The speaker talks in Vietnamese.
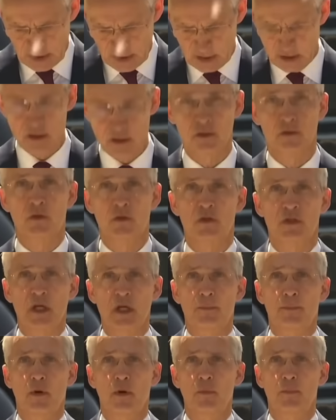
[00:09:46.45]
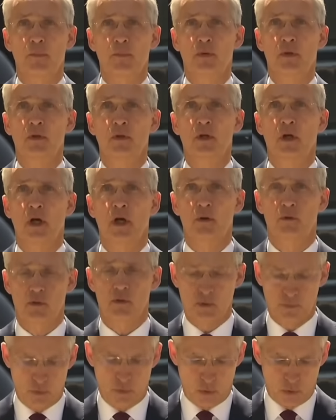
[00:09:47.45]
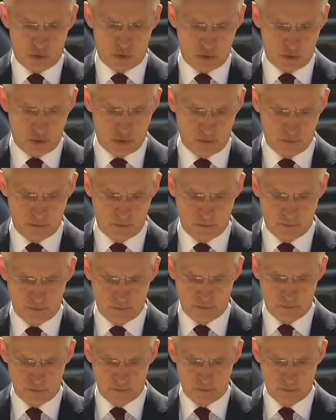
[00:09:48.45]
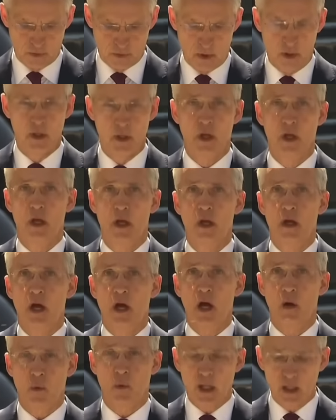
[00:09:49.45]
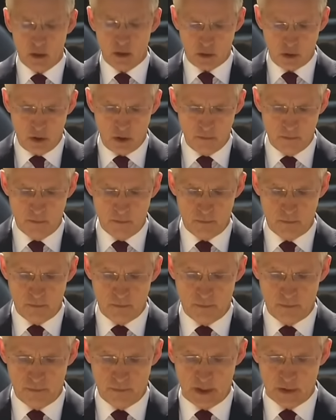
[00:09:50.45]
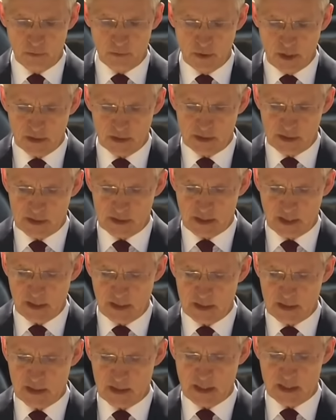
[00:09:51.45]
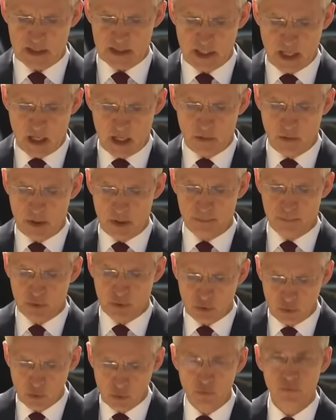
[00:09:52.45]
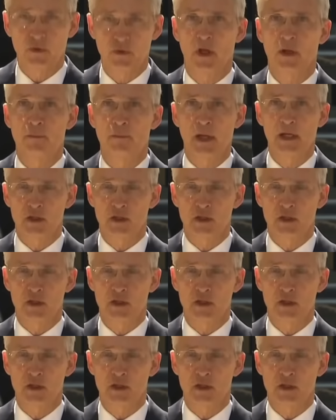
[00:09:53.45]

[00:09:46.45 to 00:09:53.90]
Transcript: Hơn nữa, Tổng thư ký NATO Jens Stoltenberg cùng một loạt các quan chức khác đang nỗ lực để thực hiện kế hoạch của nhóm chủ nghĩa toàn cầu.